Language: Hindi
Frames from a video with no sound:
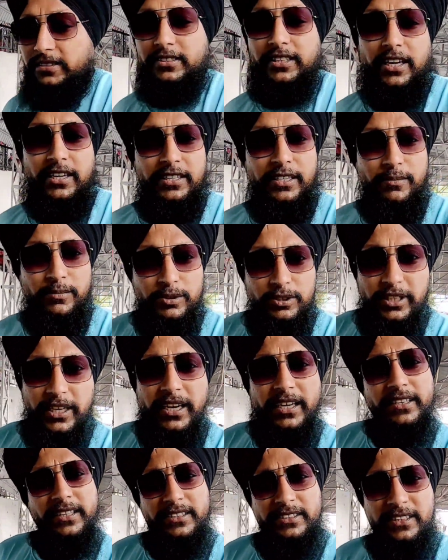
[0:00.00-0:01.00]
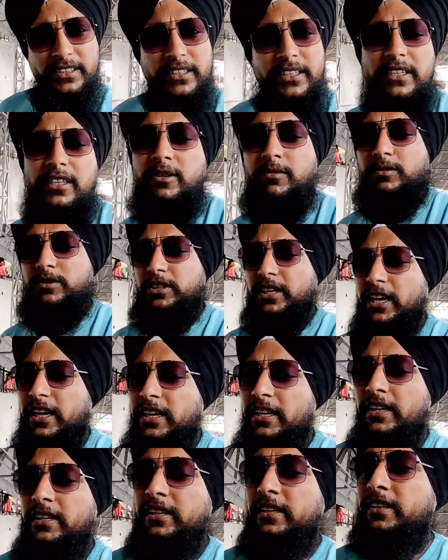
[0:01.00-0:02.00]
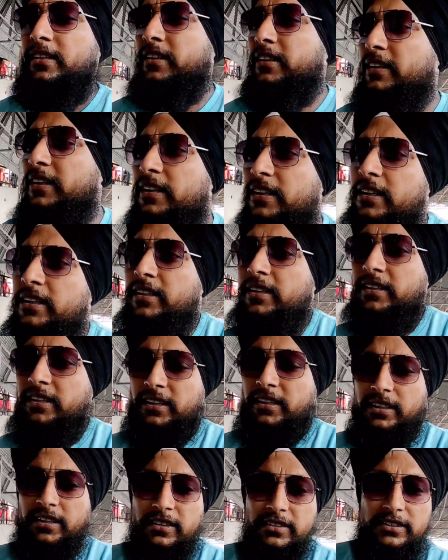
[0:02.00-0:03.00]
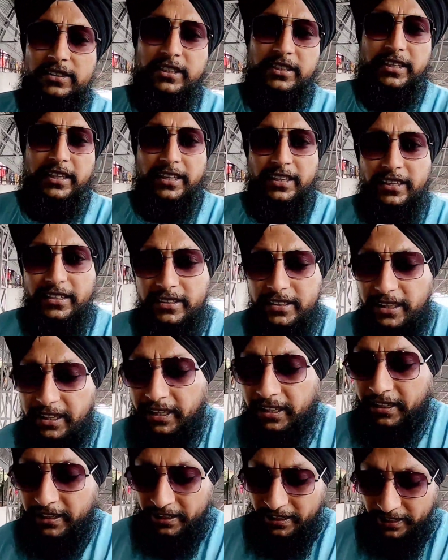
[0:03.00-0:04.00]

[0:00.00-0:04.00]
जाना मुद्दा है दर्शन करना मुद्दा है जीत नहीं करते